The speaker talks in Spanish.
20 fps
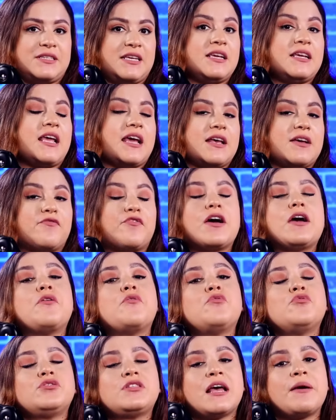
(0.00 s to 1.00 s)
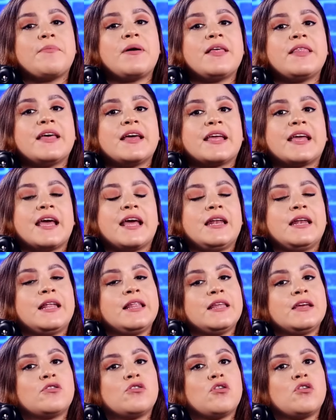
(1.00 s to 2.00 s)
pues sí, que fue un tema de que él
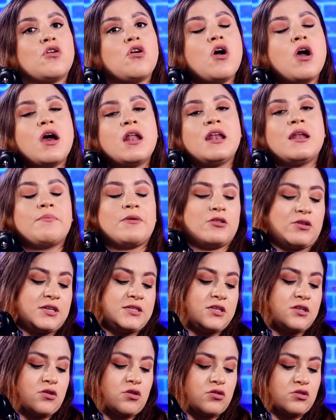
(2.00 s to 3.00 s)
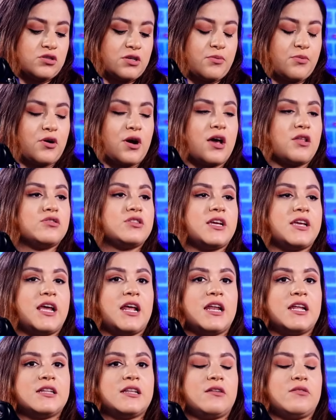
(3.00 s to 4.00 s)
le dijo, le mandó a decir con los abogados
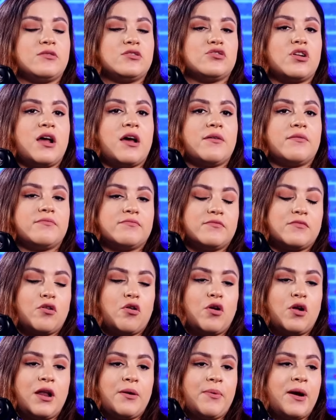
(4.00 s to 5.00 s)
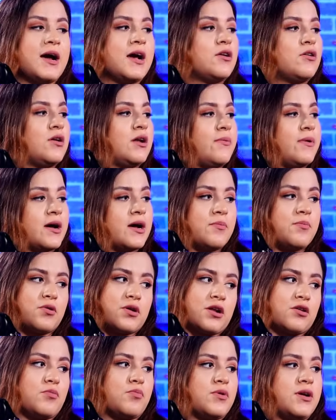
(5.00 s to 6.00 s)
ahí a la televisora, o le bajan o le
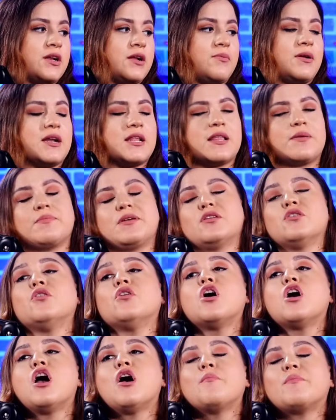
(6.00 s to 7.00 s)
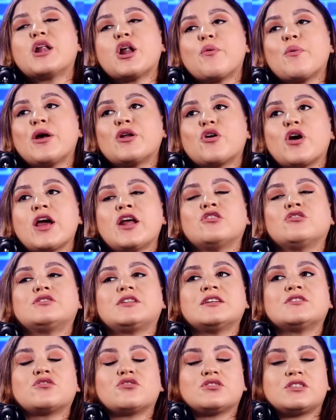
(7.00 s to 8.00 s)
bajan porque no pueden hablar de mí, ¿no? Pero bueno, en
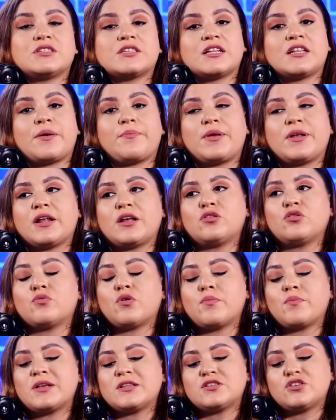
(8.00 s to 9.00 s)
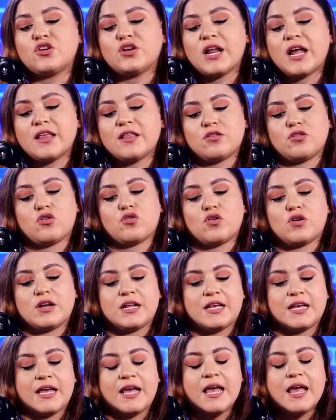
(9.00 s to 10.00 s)
otras cosas que también anduvo mencionando
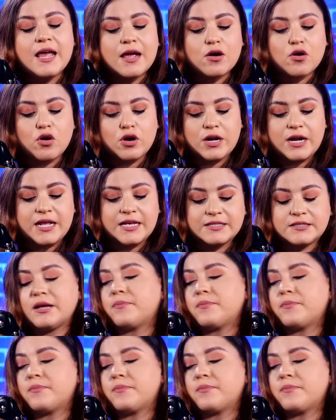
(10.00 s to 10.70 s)
con, eh, con